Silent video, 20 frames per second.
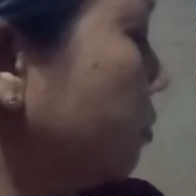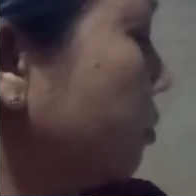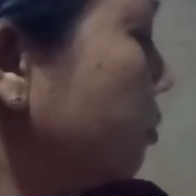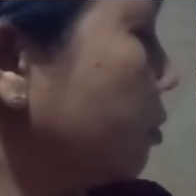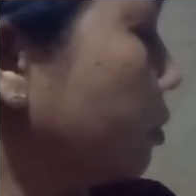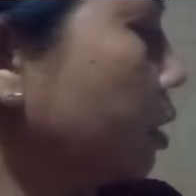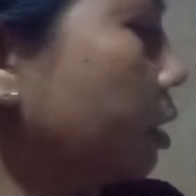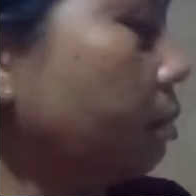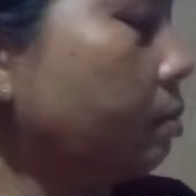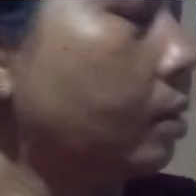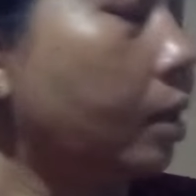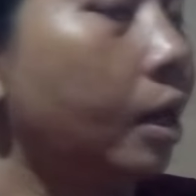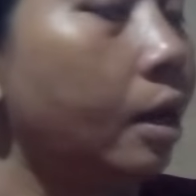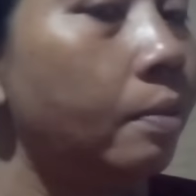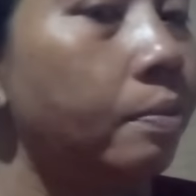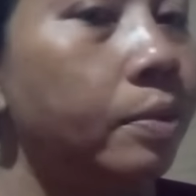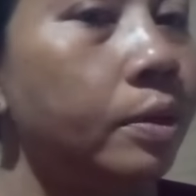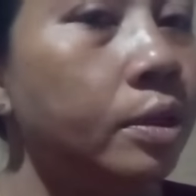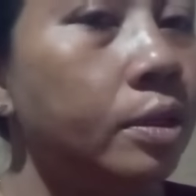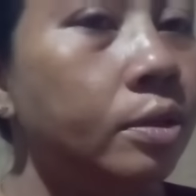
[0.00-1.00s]
Mungkin bang
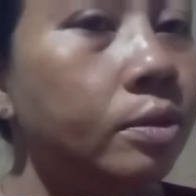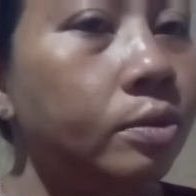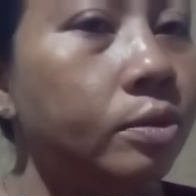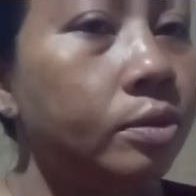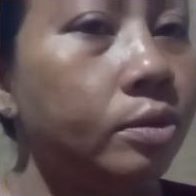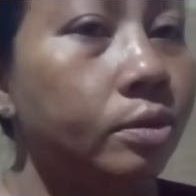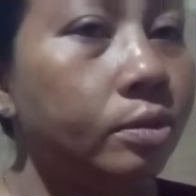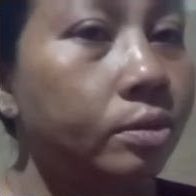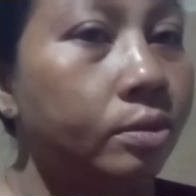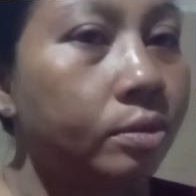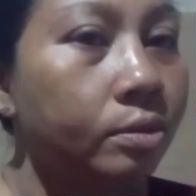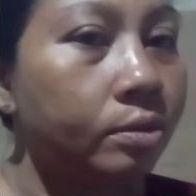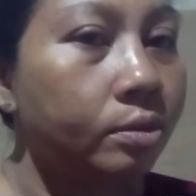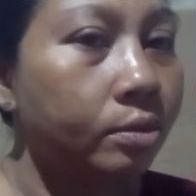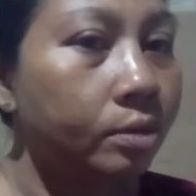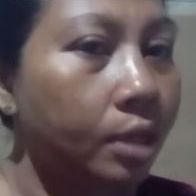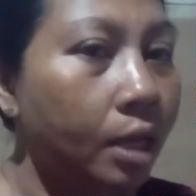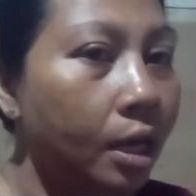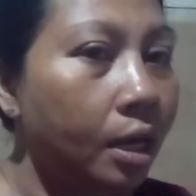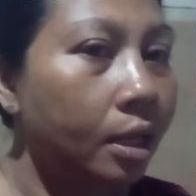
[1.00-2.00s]
habis
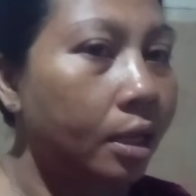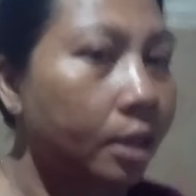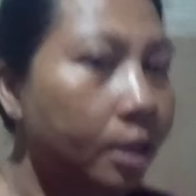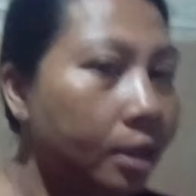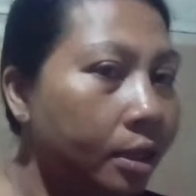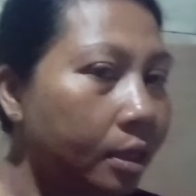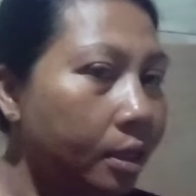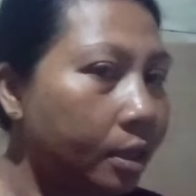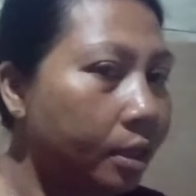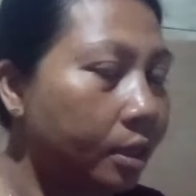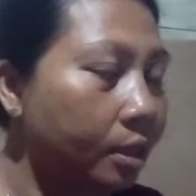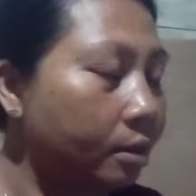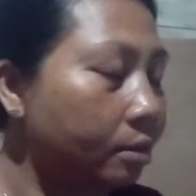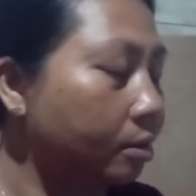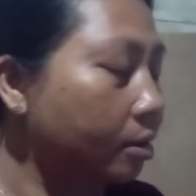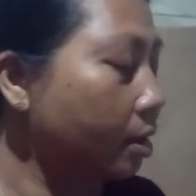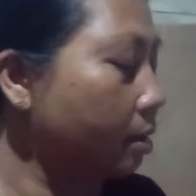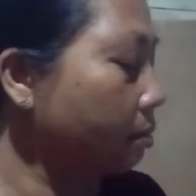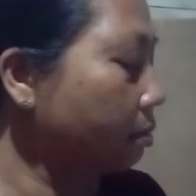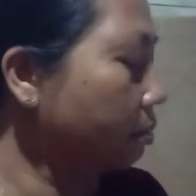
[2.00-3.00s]
nyusu salin
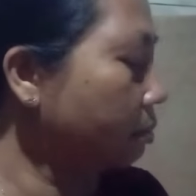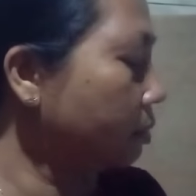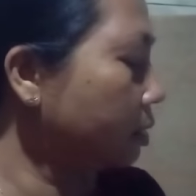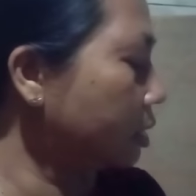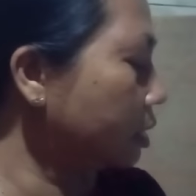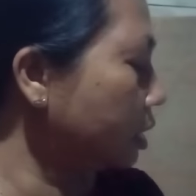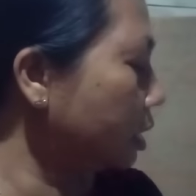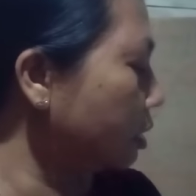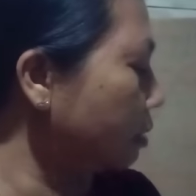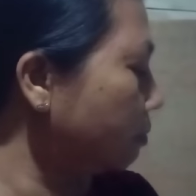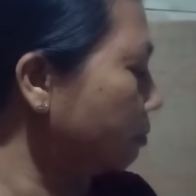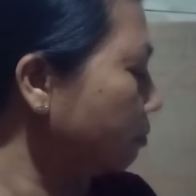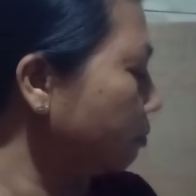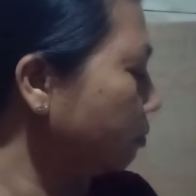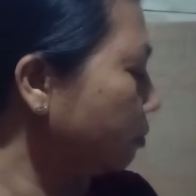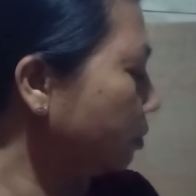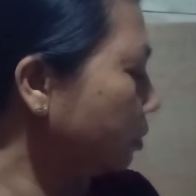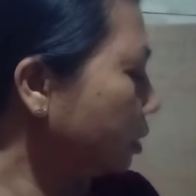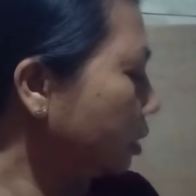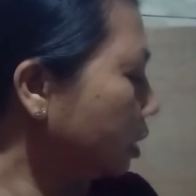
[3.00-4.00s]
ini ya pemirsa
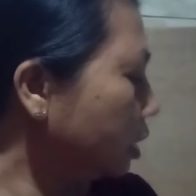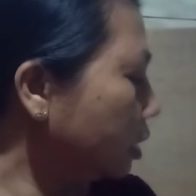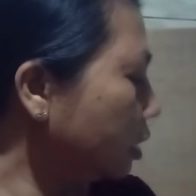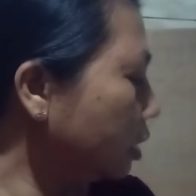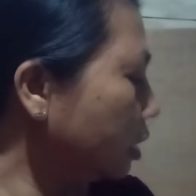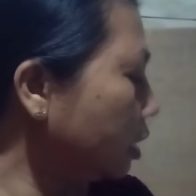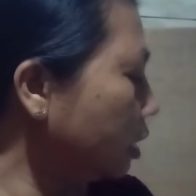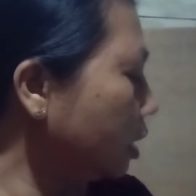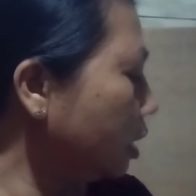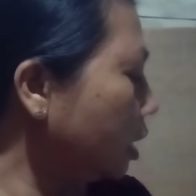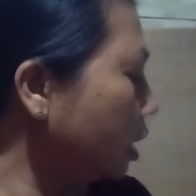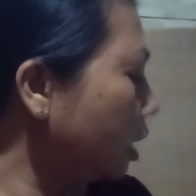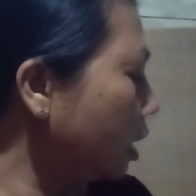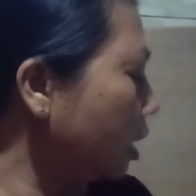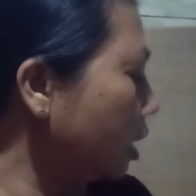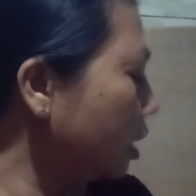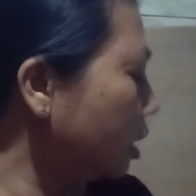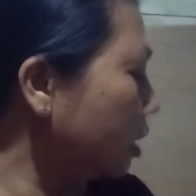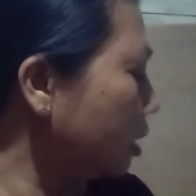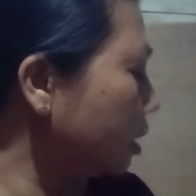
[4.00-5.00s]

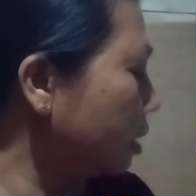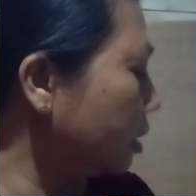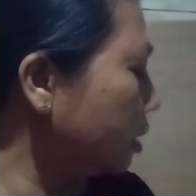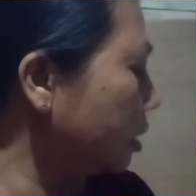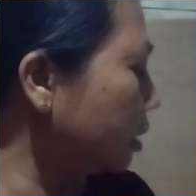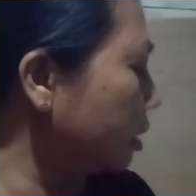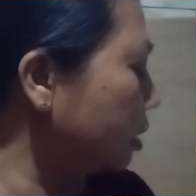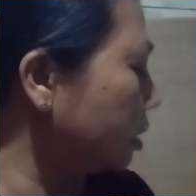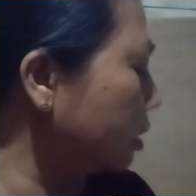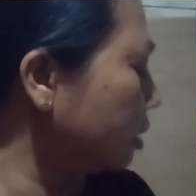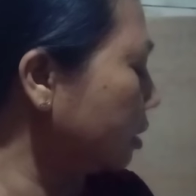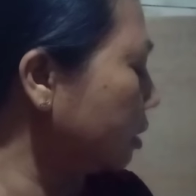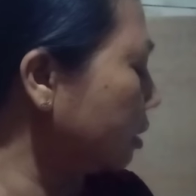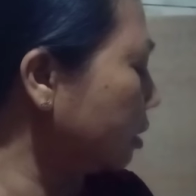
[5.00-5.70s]
ngelilir uh -uh.